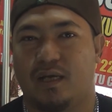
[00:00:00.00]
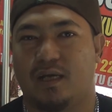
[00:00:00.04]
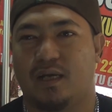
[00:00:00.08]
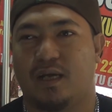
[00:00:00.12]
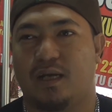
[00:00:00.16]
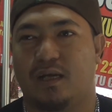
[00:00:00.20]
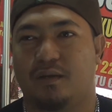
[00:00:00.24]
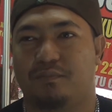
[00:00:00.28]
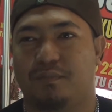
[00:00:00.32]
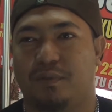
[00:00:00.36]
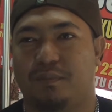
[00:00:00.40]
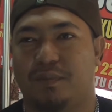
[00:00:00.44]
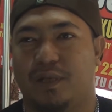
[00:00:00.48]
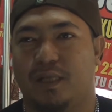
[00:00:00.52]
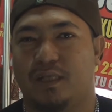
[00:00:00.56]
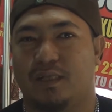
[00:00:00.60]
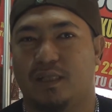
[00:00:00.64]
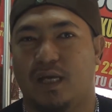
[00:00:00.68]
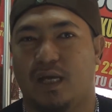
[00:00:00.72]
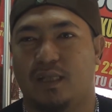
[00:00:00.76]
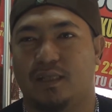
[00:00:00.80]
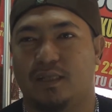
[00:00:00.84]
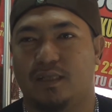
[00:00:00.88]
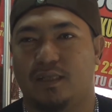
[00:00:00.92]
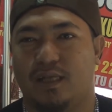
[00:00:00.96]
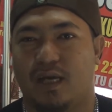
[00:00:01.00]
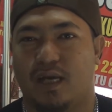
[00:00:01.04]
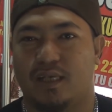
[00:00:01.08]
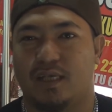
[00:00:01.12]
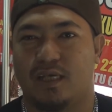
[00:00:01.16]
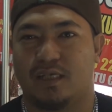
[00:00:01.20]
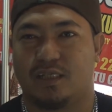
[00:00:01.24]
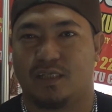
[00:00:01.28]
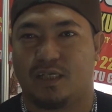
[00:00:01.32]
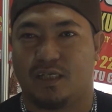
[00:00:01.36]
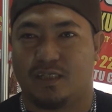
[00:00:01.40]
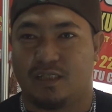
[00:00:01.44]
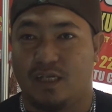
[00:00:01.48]
agar pemerintah tidak hanya
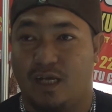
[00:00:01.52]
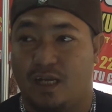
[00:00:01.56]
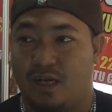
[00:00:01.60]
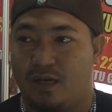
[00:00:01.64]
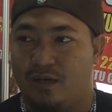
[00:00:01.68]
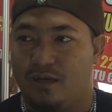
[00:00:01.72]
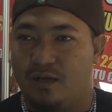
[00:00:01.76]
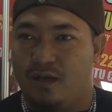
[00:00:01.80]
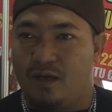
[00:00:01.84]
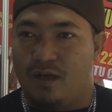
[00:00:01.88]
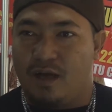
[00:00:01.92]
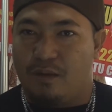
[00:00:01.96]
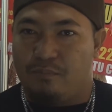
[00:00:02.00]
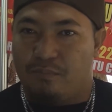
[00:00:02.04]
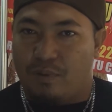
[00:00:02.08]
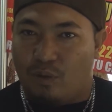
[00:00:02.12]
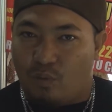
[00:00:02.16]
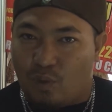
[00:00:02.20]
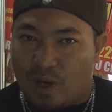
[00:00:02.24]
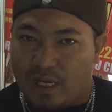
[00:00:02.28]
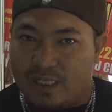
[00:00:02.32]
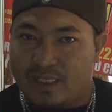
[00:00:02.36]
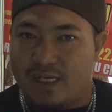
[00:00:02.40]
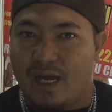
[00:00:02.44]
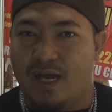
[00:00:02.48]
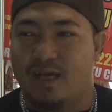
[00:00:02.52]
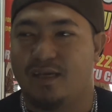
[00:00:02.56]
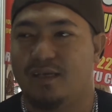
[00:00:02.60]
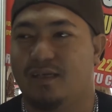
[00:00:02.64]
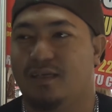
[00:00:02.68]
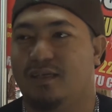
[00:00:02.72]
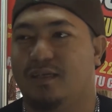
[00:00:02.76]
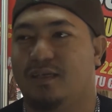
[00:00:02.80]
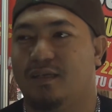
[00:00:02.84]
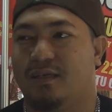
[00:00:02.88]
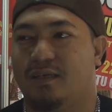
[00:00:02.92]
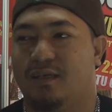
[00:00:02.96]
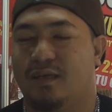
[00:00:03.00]
sekedar mewadahi
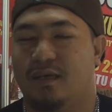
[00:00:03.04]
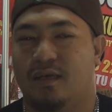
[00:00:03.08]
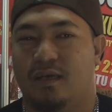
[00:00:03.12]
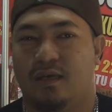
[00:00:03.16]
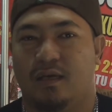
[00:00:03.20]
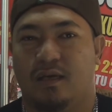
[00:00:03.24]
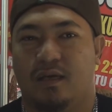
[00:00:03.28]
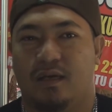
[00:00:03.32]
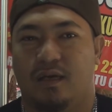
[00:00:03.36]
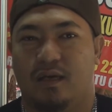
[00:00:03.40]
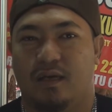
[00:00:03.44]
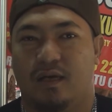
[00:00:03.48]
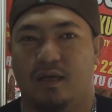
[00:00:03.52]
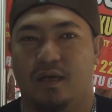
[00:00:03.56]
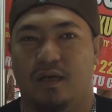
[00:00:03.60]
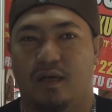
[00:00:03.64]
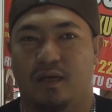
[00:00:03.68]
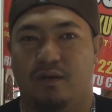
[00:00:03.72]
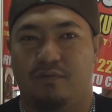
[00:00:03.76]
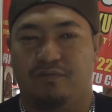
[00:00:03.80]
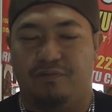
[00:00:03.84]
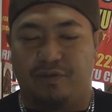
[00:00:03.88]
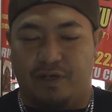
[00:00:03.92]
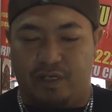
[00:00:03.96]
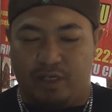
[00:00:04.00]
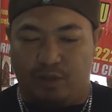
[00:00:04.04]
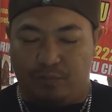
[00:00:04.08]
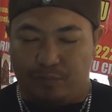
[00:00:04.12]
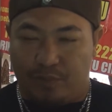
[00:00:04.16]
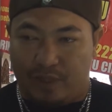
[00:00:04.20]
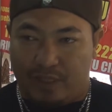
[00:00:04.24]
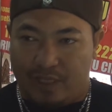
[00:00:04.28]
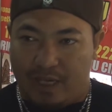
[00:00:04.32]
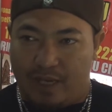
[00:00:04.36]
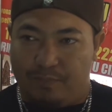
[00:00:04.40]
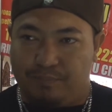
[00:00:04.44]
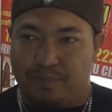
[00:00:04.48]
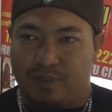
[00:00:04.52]
eh,
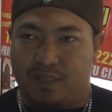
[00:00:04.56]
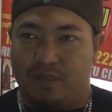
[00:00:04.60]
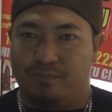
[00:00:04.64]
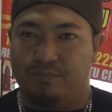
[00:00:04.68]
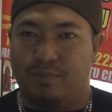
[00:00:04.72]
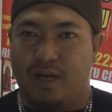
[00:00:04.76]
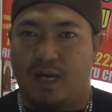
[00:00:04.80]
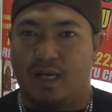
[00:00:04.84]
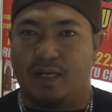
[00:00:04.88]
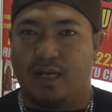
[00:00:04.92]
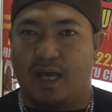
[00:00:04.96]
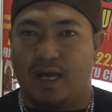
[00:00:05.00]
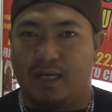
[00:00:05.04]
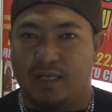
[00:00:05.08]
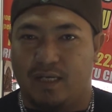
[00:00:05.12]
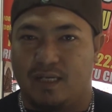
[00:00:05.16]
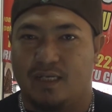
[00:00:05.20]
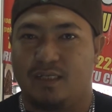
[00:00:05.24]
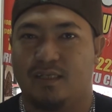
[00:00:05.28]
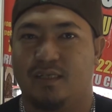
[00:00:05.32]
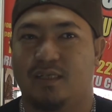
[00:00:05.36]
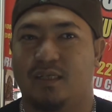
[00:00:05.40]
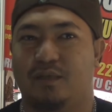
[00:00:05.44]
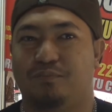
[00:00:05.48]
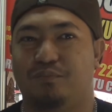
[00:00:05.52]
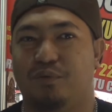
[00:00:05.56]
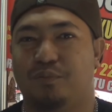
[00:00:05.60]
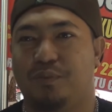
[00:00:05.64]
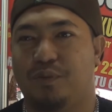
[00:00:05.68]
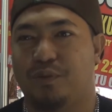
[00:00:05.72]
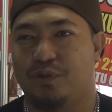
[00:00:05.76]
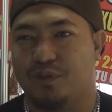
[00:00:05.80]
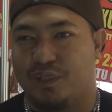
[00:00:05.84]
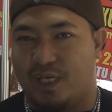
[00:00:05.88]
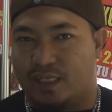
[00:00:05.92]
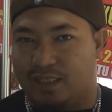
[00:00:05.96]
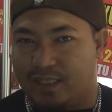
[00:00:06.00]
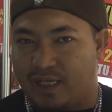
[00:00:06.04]
fenomena perkembangan akik di bumi
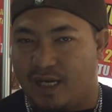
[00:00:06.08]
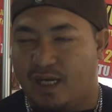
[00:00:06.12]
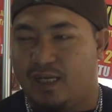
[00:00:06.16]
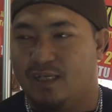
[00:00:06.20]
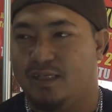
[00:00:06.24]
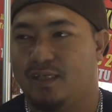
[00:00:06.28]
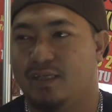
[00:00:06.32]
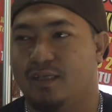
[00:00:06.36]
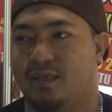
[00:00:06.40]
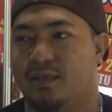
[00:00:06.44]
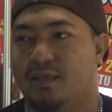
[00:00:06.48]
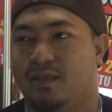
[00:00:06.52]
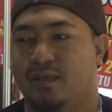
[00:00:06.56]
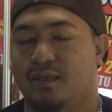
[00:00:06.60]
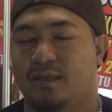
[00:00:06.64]
Nusantara ini,